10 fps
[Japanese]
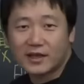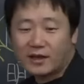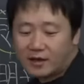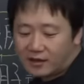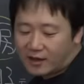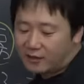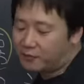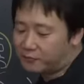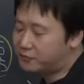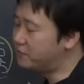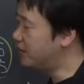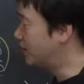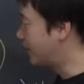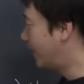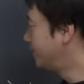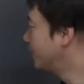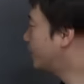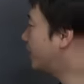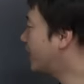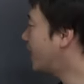て権力を握った
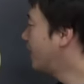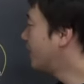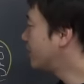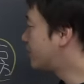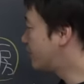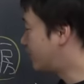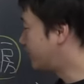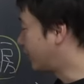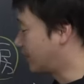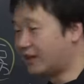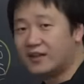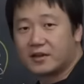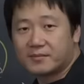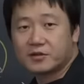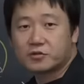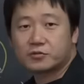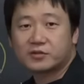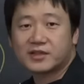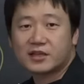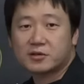これが実質的まあ聖徳
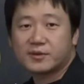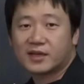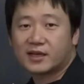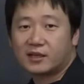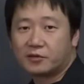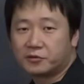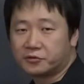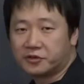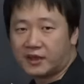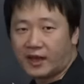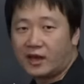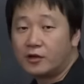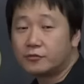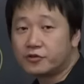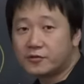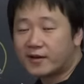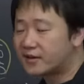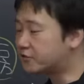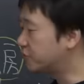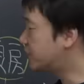太子みたいなのを除いて藤
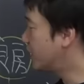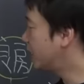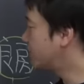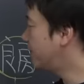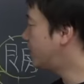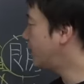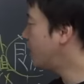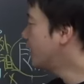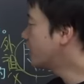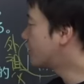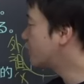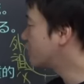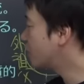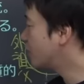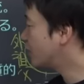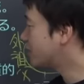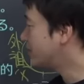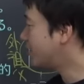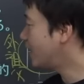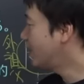原氏として初めて人心始
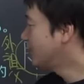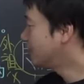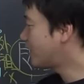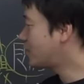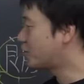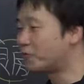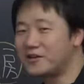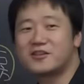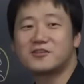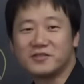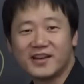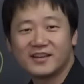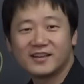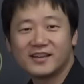めて摂政に就任